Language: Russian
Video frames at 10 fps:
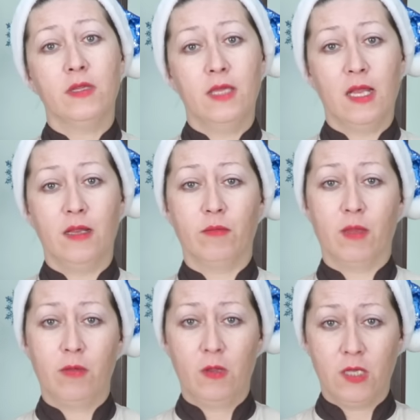делим
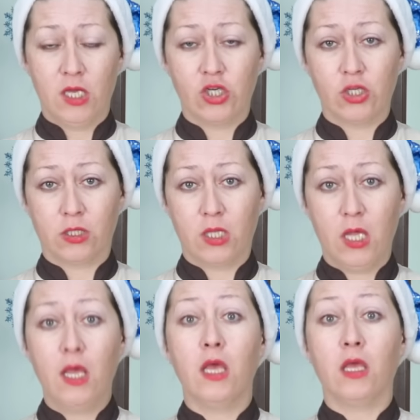на белки и
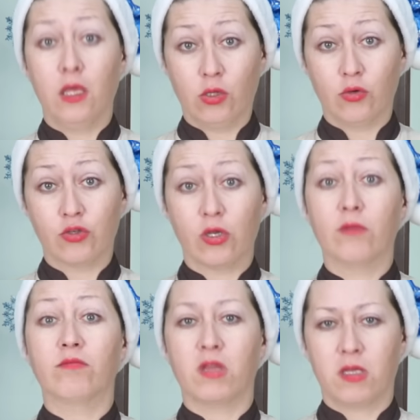желтки и тоже
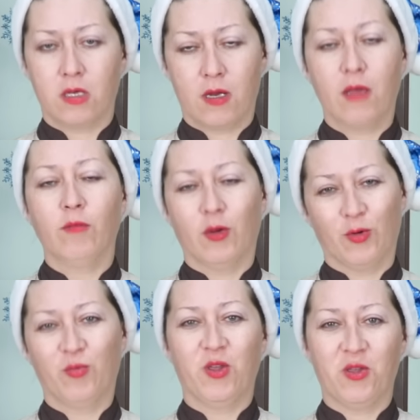натираем на
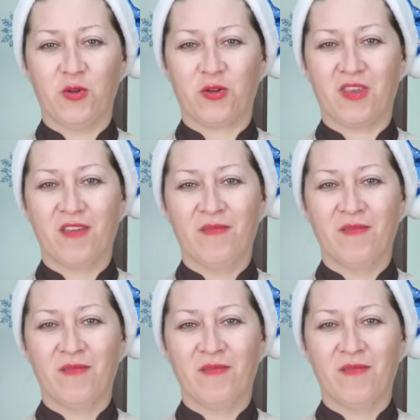крупной терке.